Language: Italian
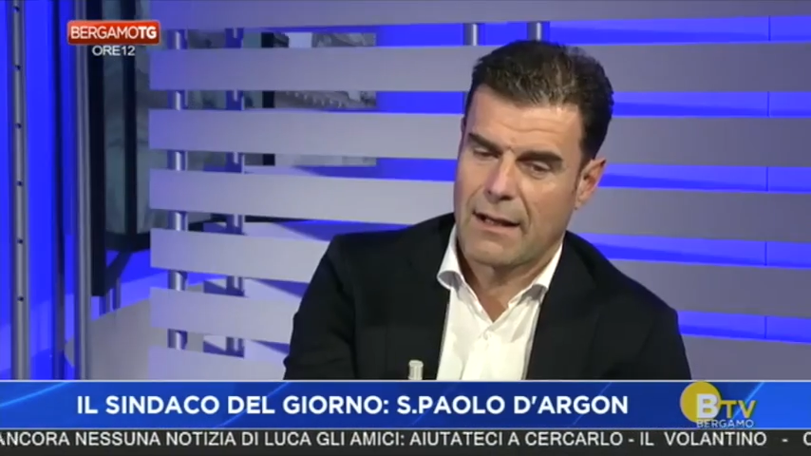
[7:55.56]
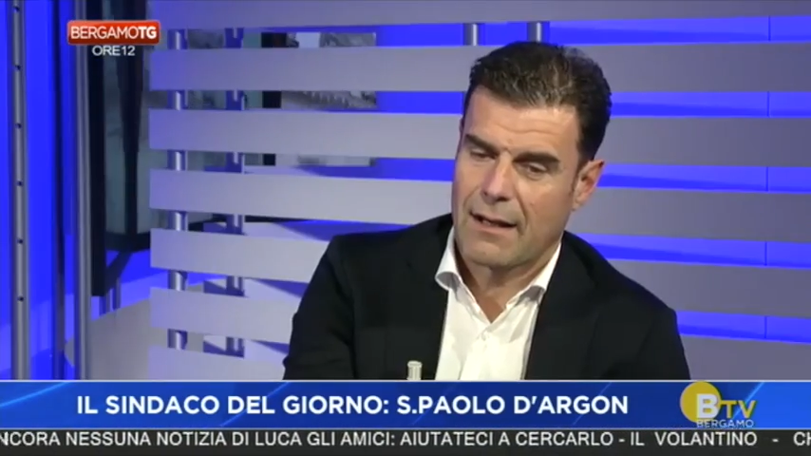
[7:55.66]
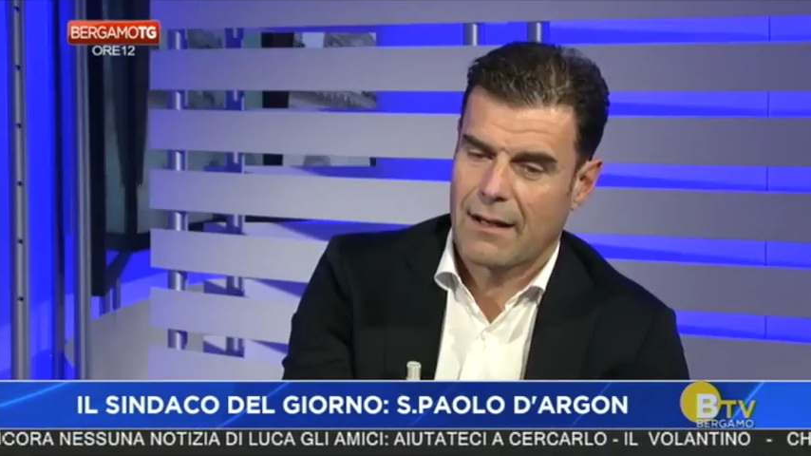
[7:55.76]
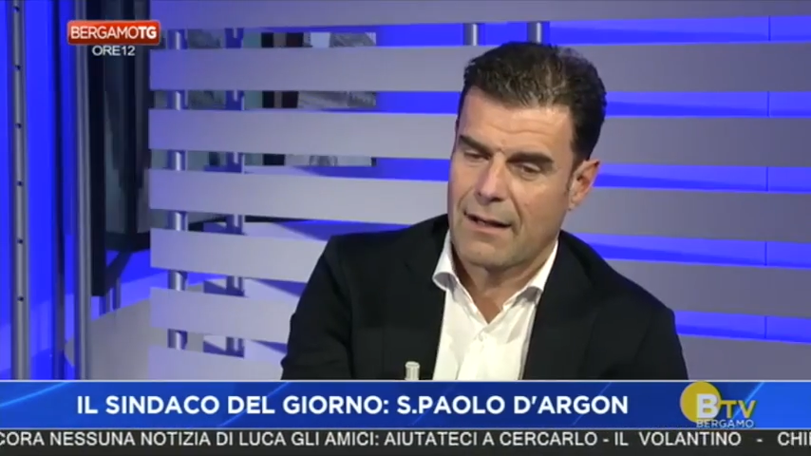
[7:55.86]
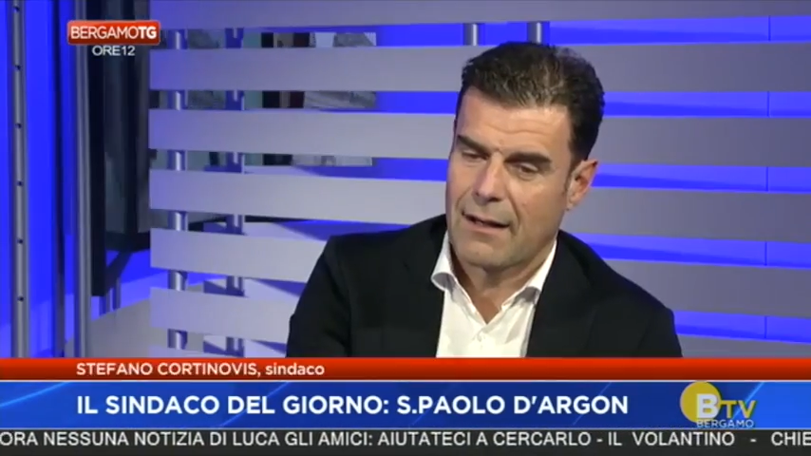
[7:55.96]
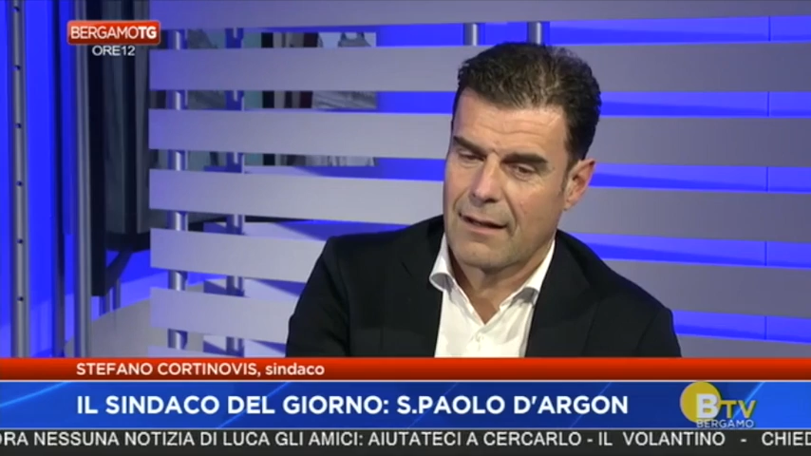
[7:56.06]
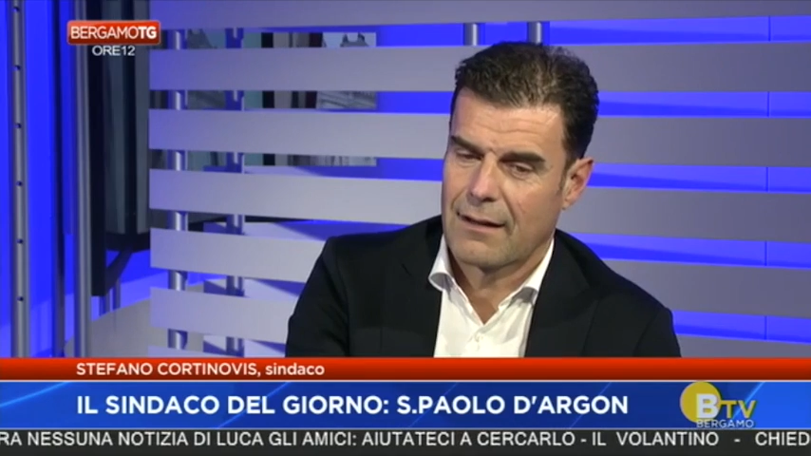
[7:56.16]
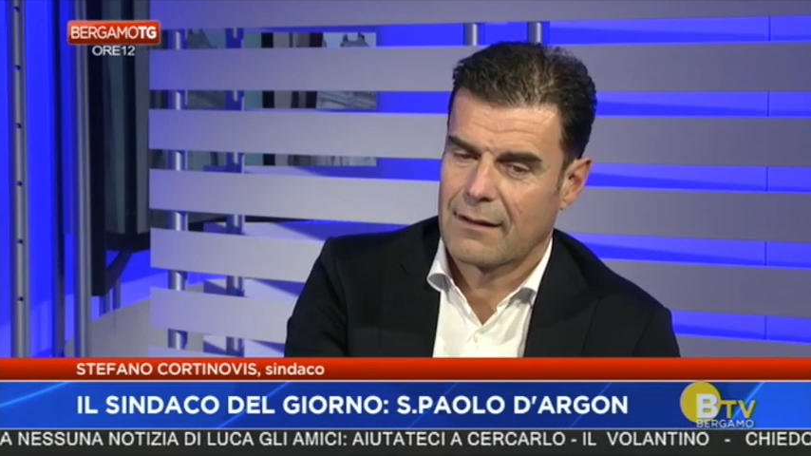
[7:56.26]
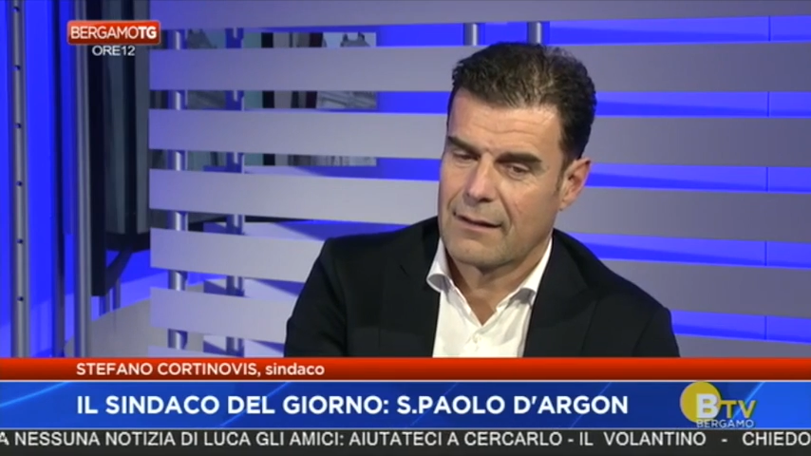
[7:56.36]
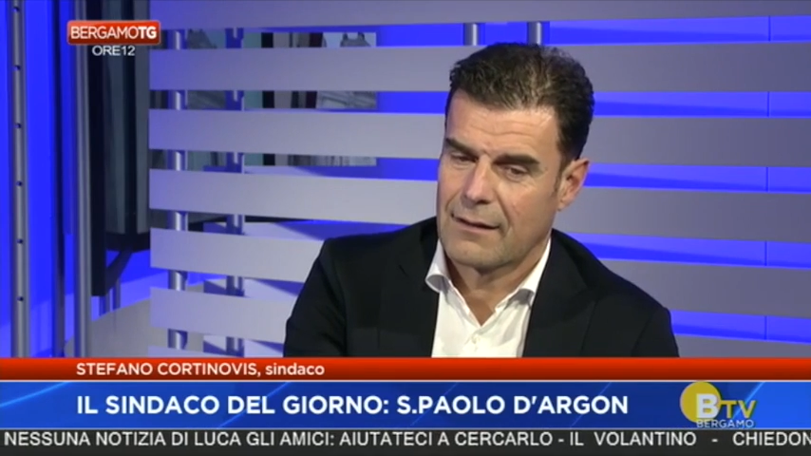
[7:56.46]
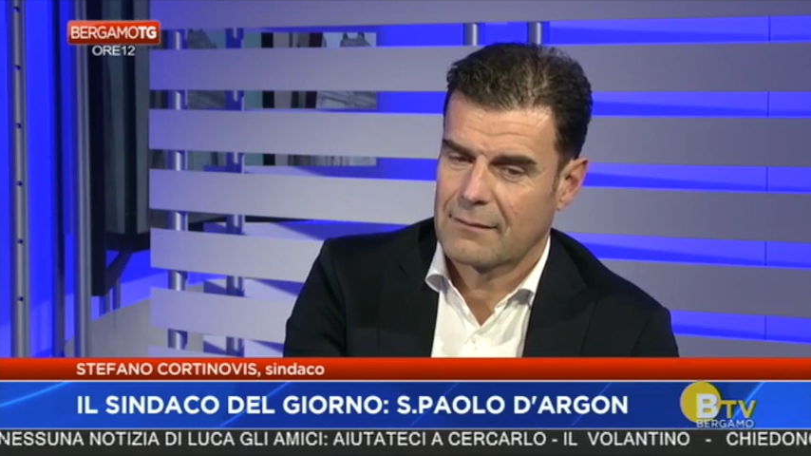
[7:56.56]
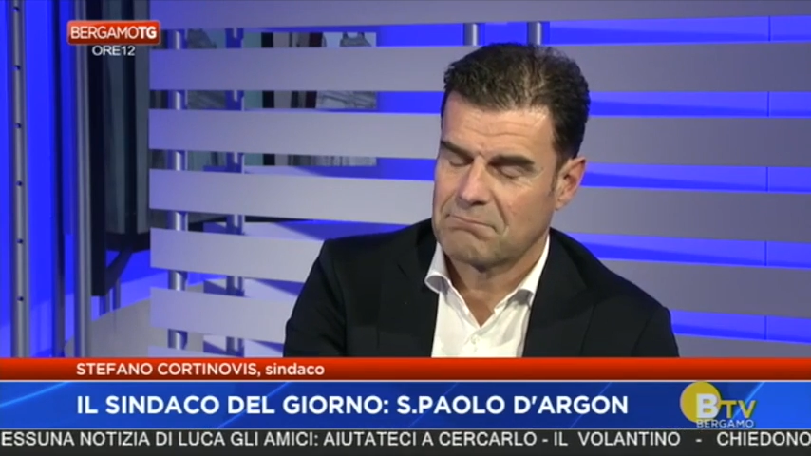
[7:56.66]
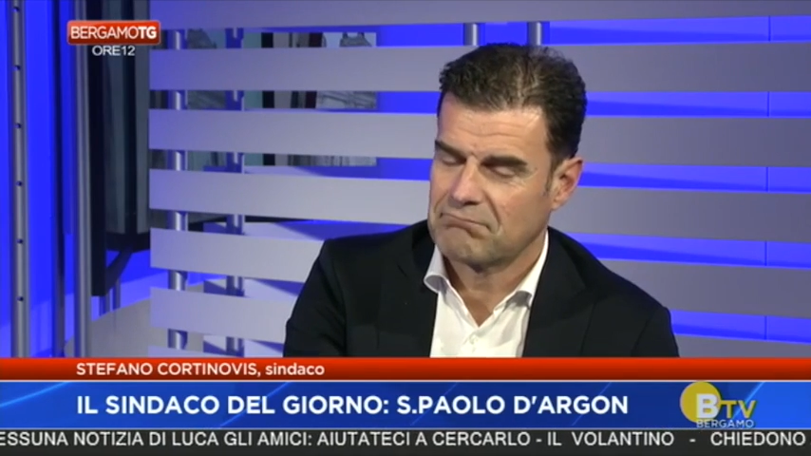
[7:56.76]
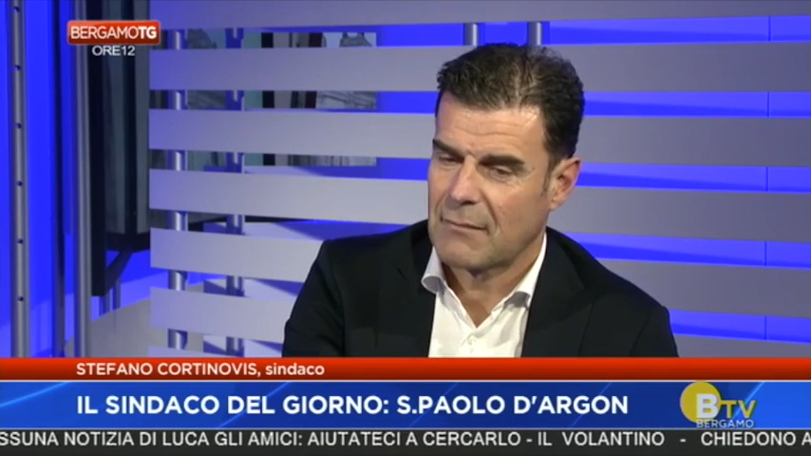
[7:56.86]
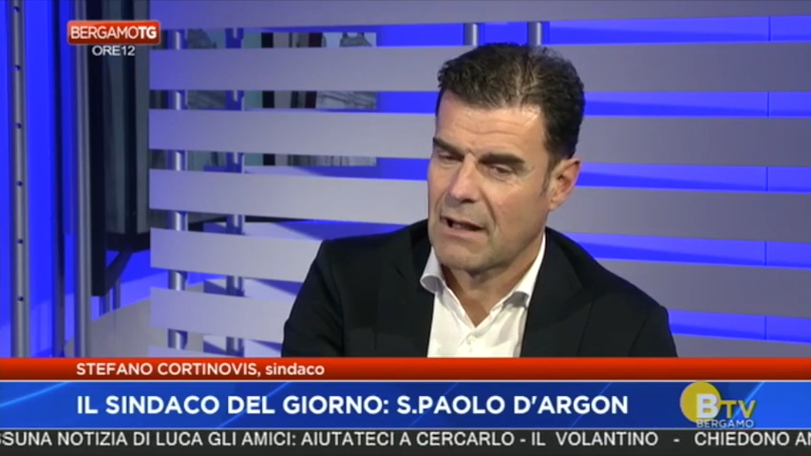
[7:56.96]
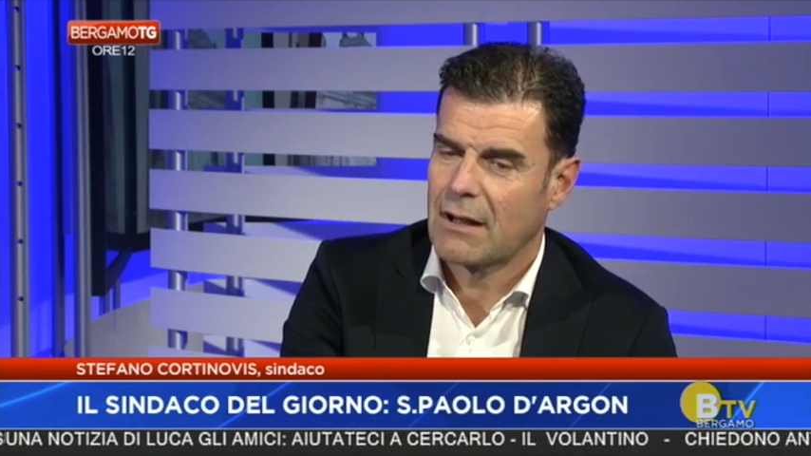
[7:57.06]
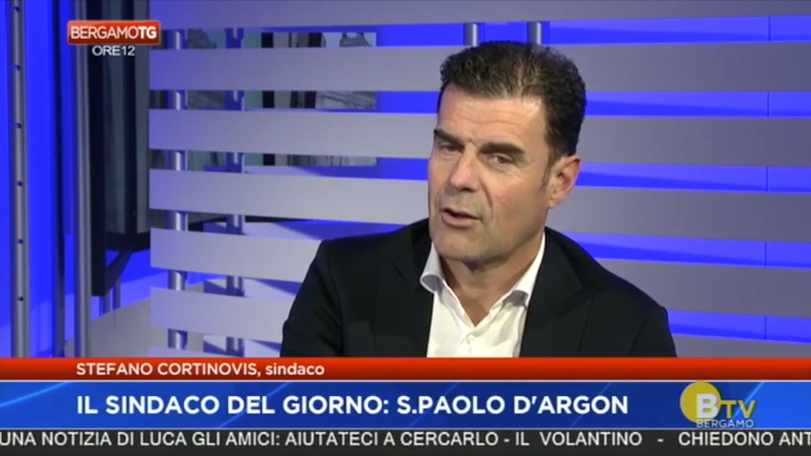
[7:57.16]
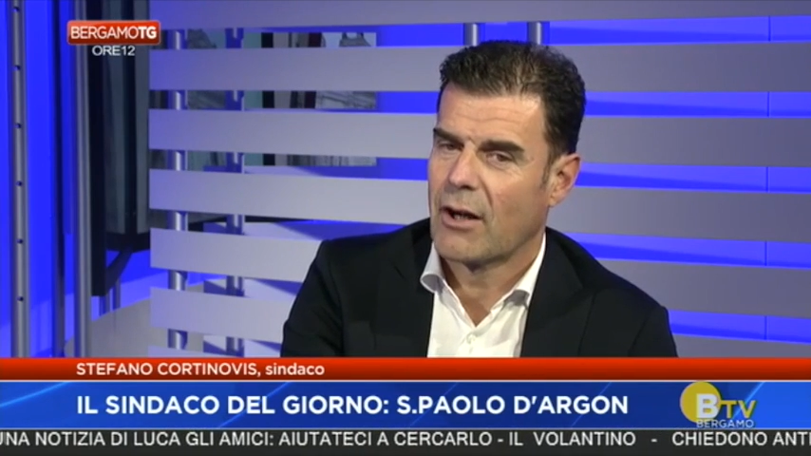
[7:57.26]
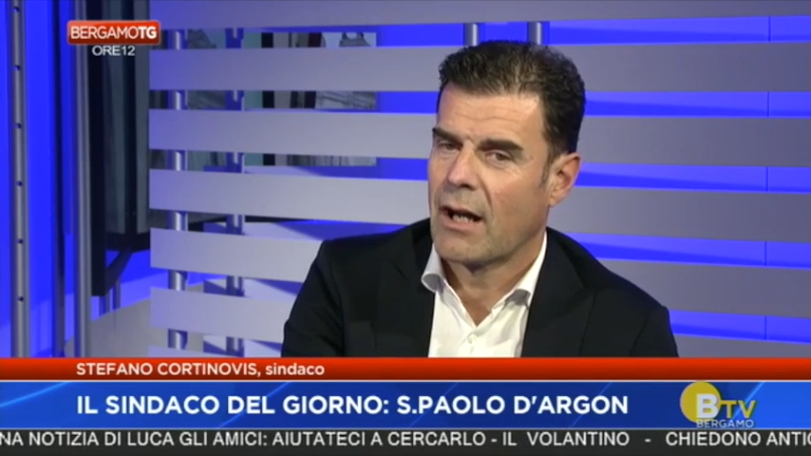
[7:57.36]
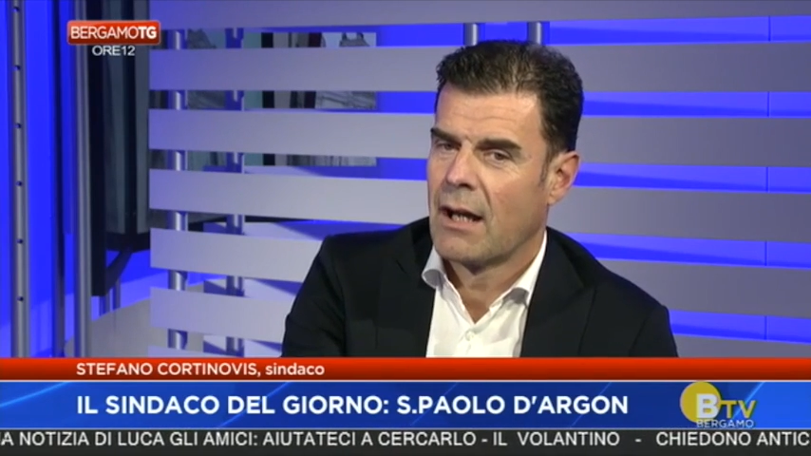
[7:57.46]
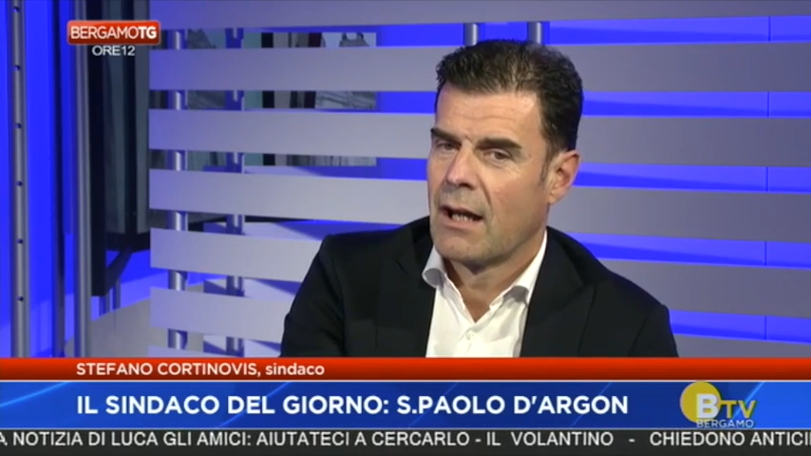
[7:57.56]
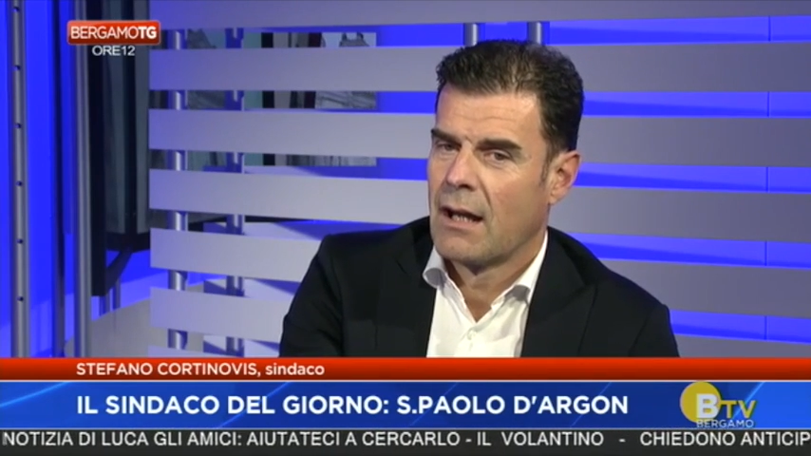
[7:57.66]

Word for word: Mm. Eh, allora,